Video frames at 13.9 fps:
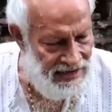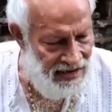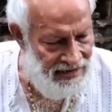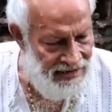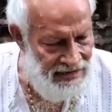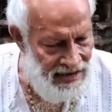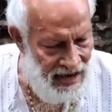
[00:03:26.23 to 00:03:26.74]

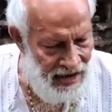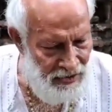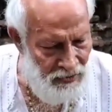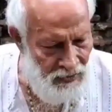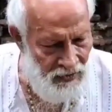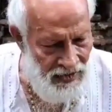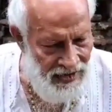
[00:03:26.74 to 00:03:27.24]
তারই
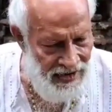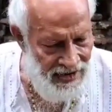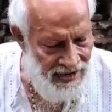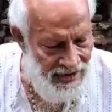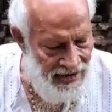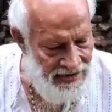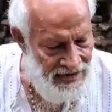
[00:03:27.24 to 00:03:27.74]
আনুকূল্যে
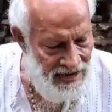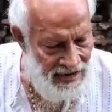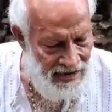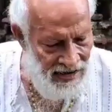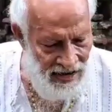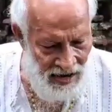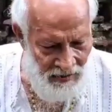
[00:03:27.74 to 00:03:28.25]
এই
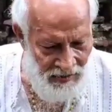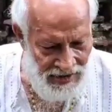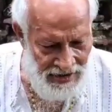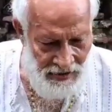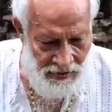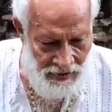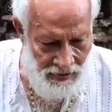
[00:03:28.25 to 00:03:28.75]
জায়গায়
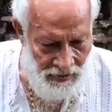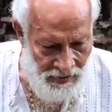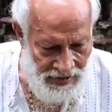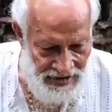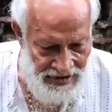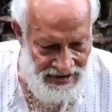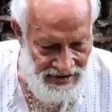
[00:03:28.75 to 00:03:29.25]
আমাদের
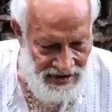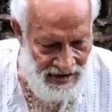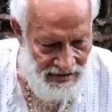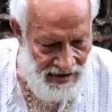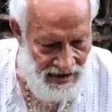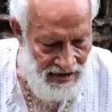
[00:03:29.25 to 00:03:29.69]
প্রতিষ্ঠা